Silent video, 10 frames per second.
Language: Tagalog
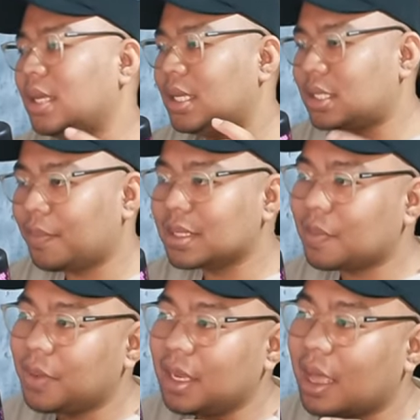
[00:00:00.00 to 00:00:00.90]
Isa pa sa
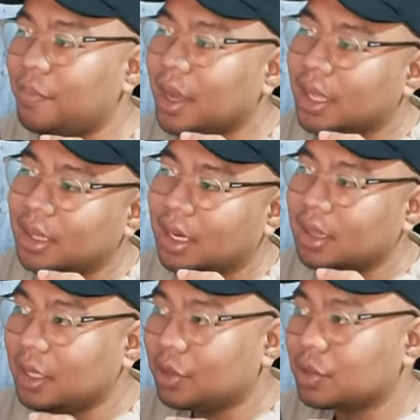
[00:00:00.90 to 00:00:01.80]
pinakamaganda
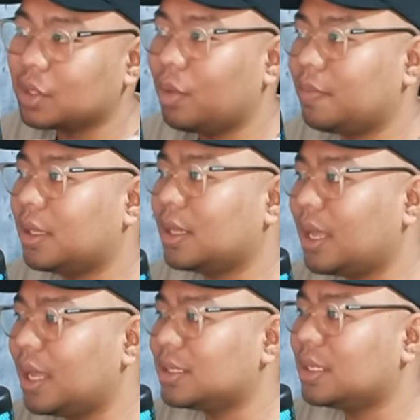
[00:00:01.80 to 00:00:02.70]
rin dito sa web
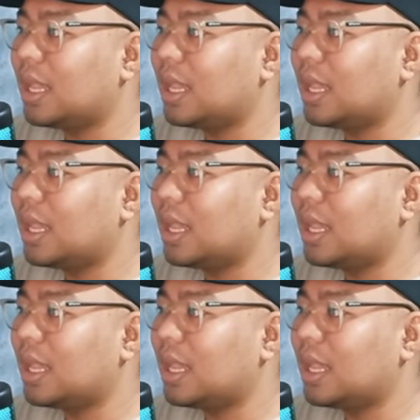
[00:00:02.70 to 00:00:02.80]
triads